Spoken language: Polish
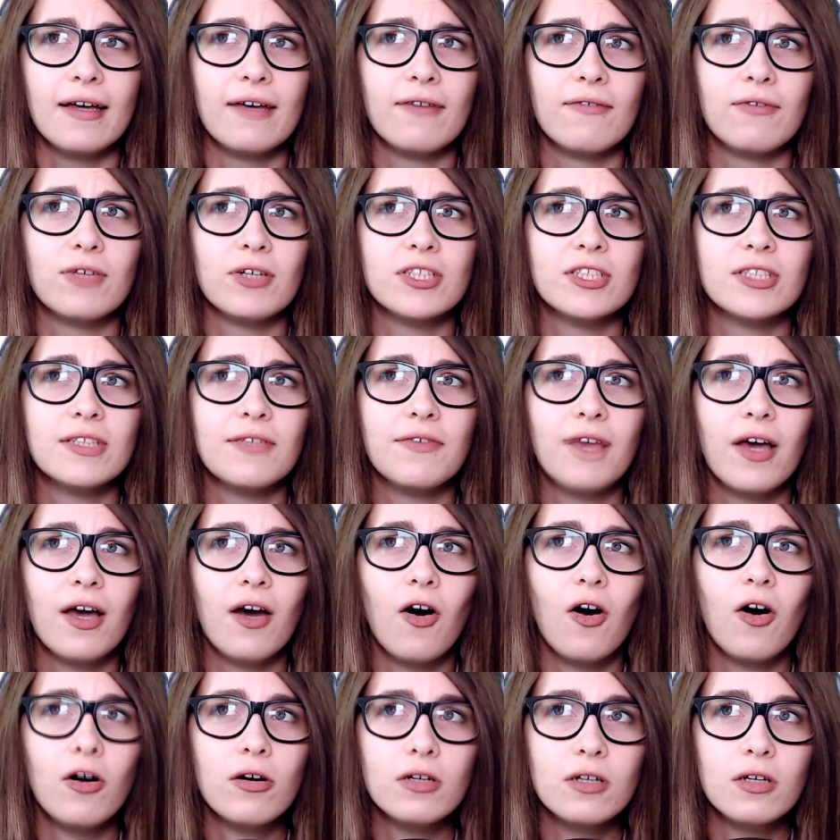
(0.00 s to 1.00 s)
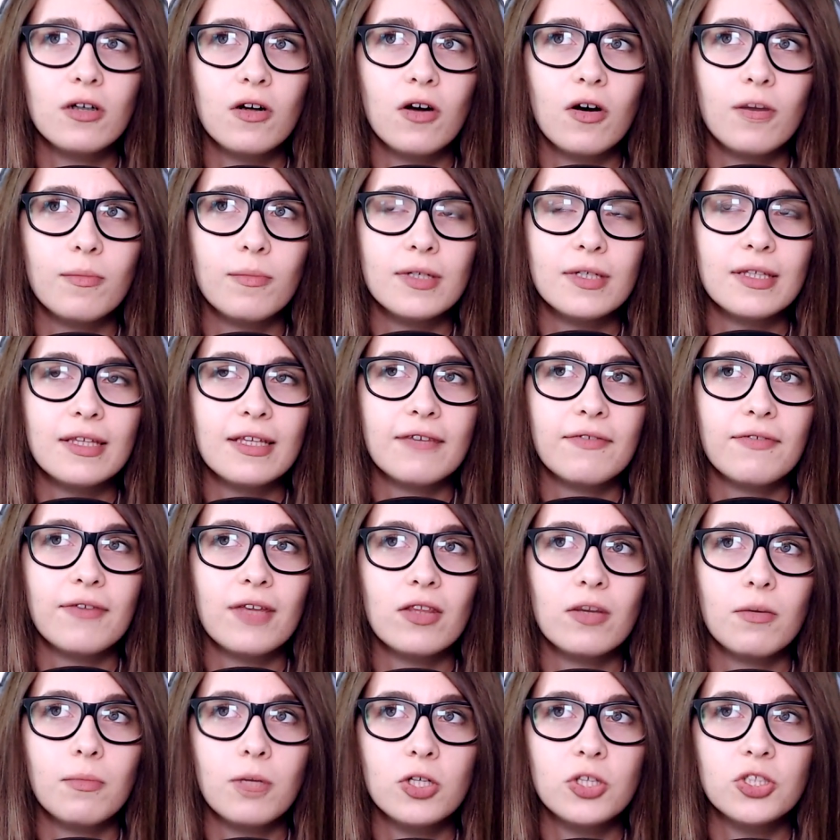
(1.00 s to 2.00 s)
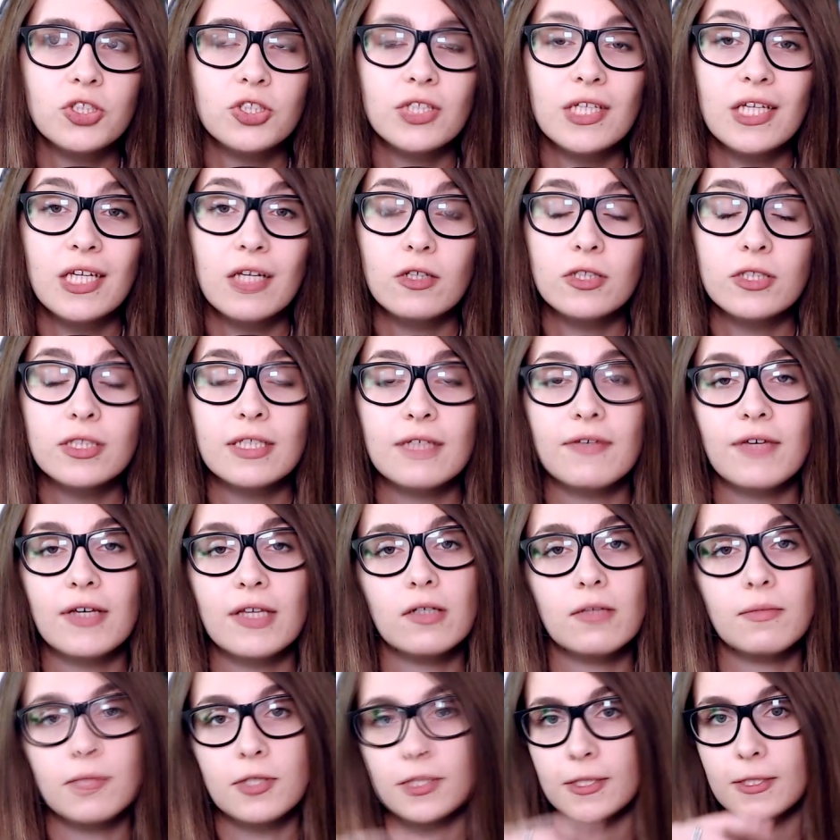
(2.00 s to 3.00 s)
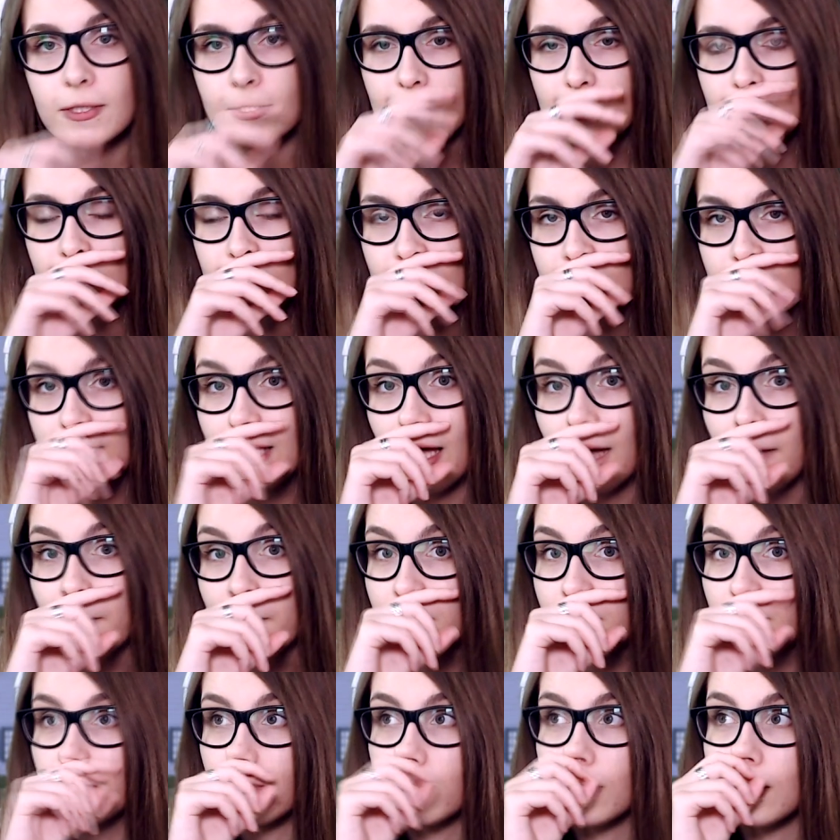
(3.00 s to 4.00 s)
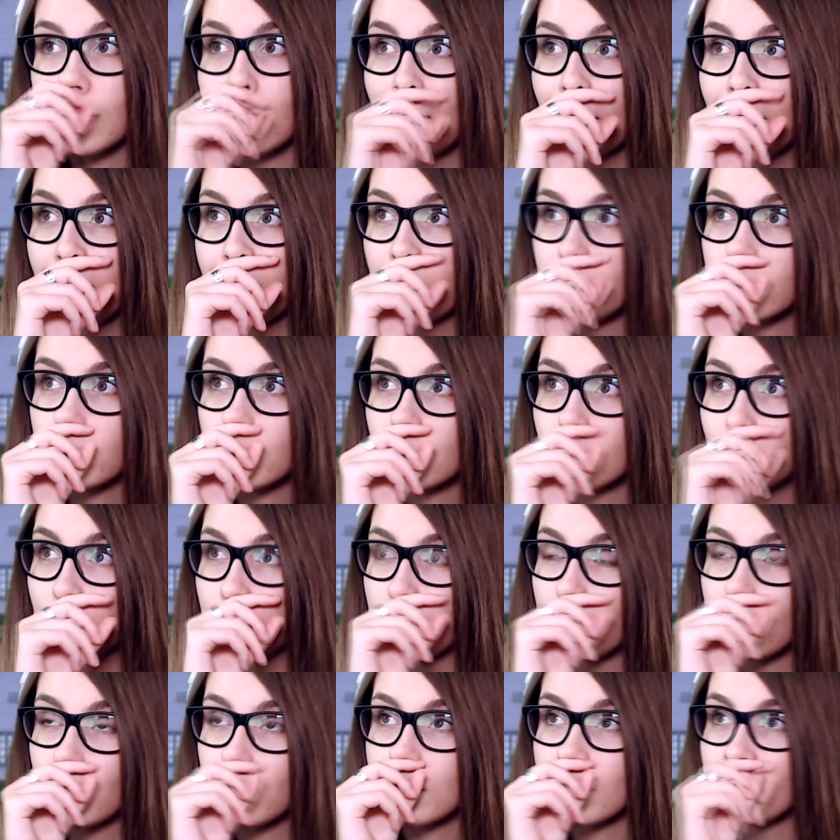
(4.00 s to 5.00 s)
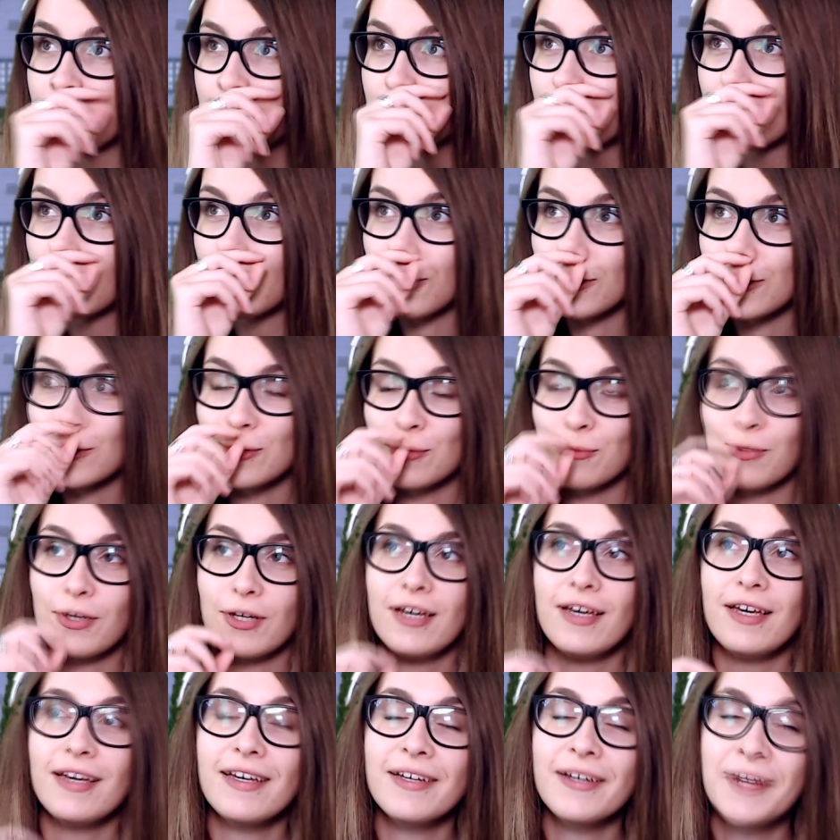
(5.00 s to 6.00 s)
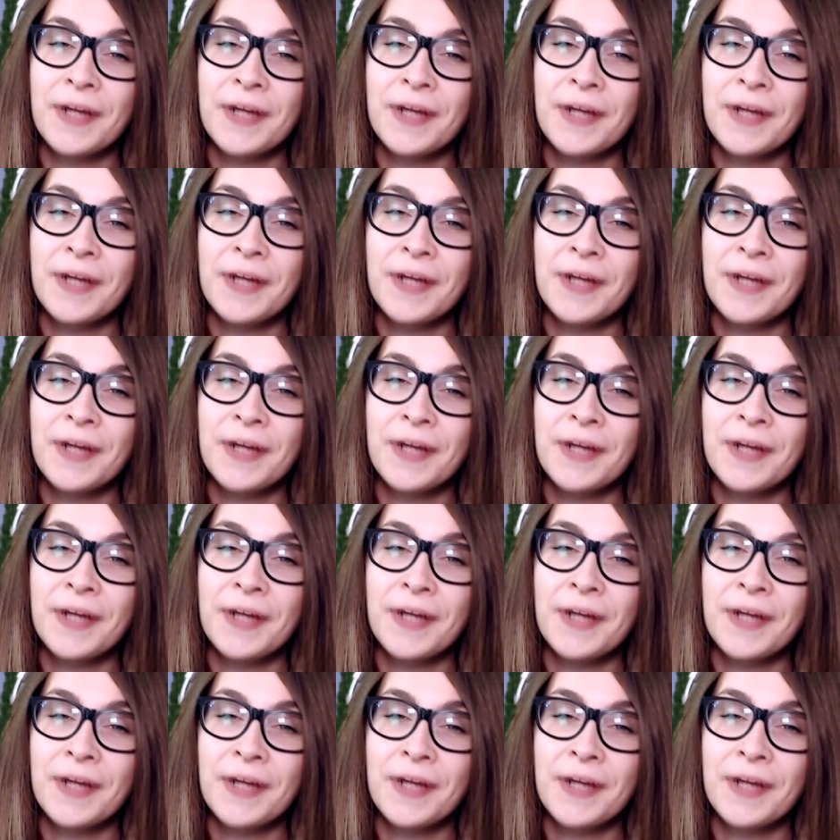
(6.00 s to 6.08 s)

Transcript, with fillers: e, właściwie ogrom tych wiadomości, ilość tych wiadomości, które dostałam, lekko rzecz ujmując, mnie przerosły,